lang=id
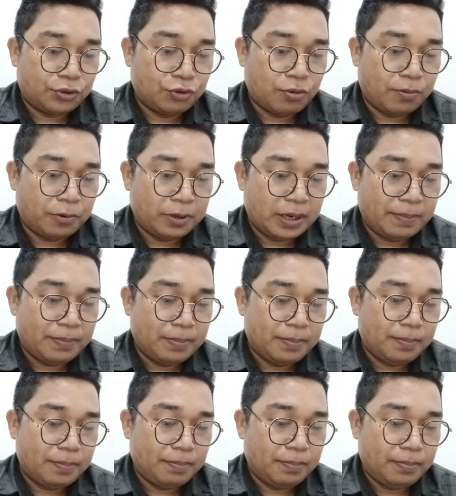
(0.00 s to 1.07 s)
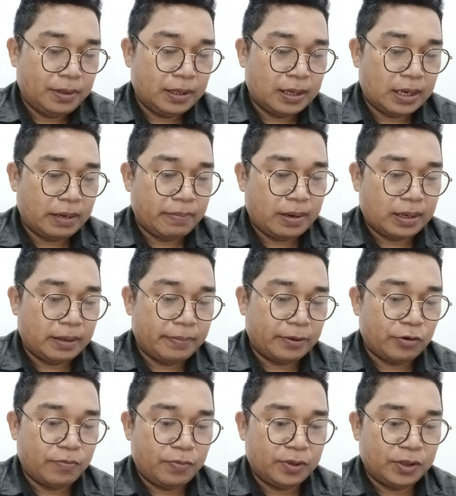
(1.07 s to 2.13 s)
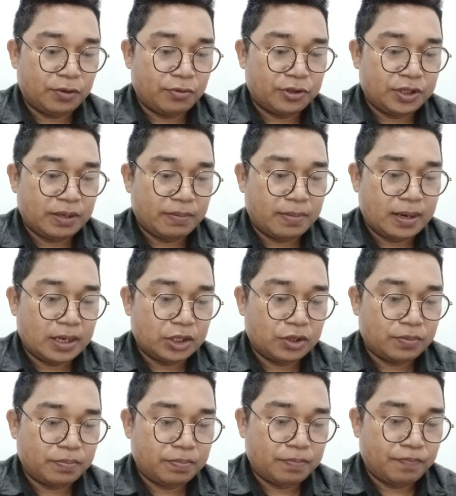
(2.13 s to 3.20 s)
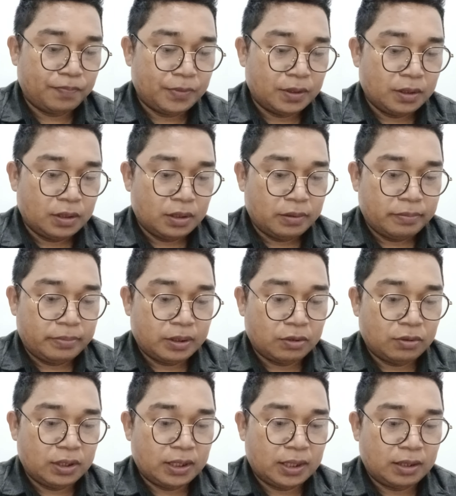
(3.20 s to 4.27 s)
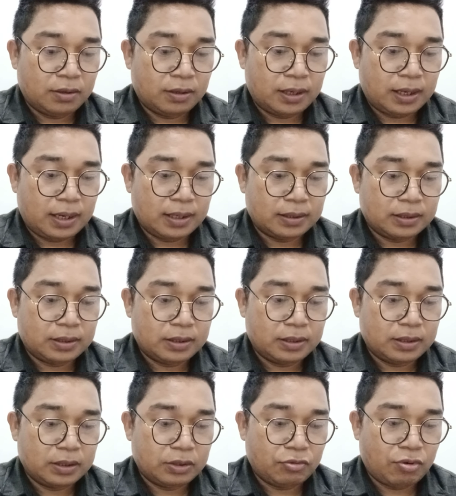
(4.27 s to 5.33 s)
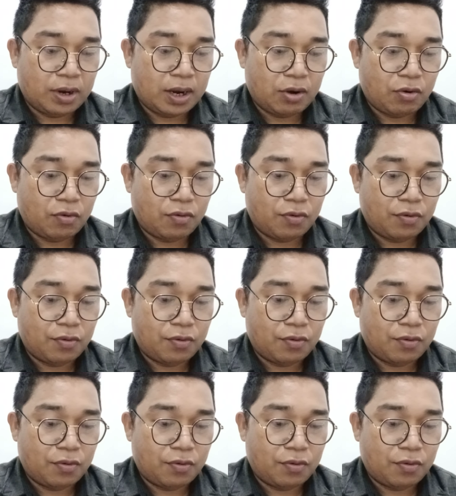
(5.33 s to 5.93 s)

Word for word: enam negara bakal berkumpul di Rusia bahas penggulingan dolar as. Wow.